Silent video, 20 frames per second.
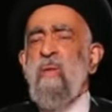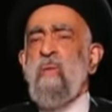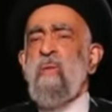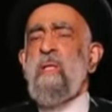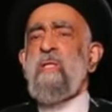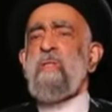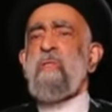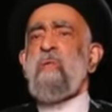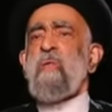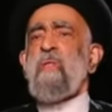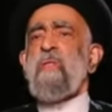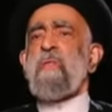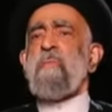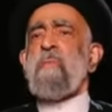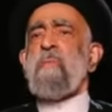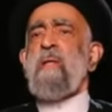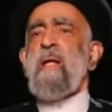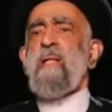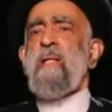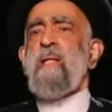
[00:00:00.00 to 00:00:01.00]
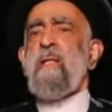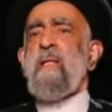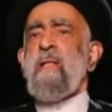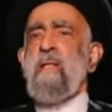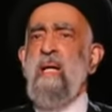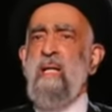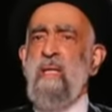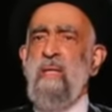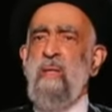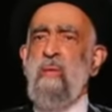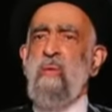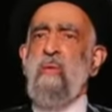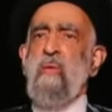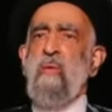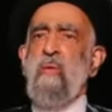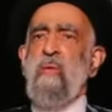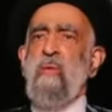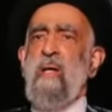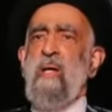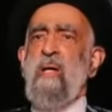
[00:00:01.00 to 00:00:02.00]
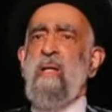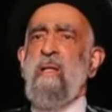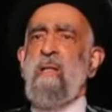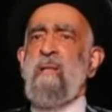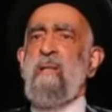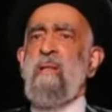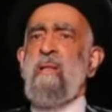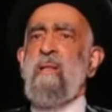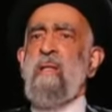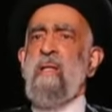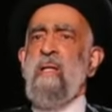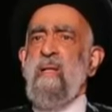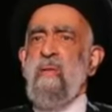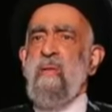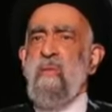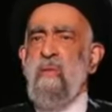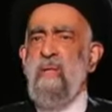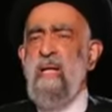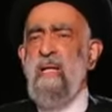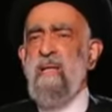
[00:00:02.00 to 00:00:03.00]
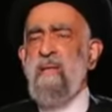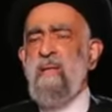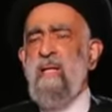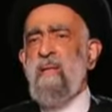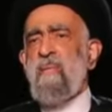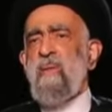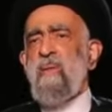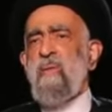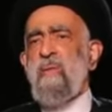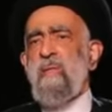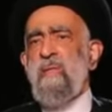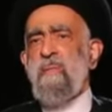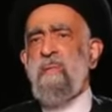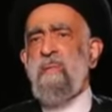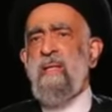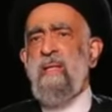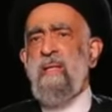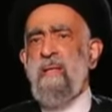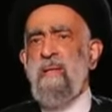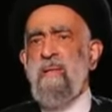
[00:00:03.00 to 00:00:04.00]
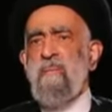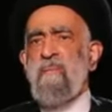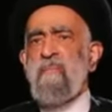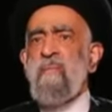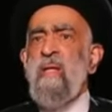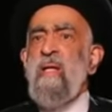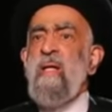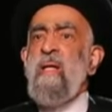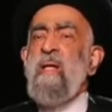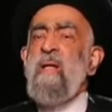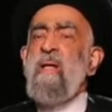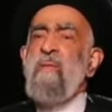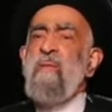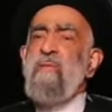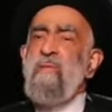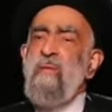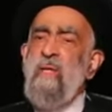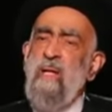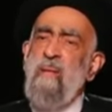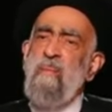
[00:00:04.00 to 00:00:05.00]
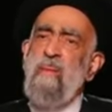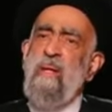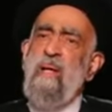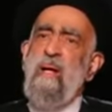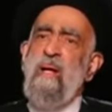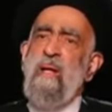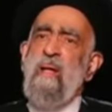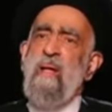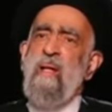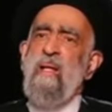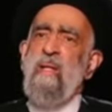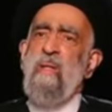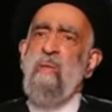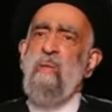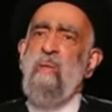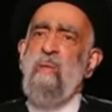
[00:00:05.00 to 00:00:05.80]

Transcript: وحجر إسماعيل يعني حضنها حيث كانت تحمل إسماعيل في كربلاء رضيع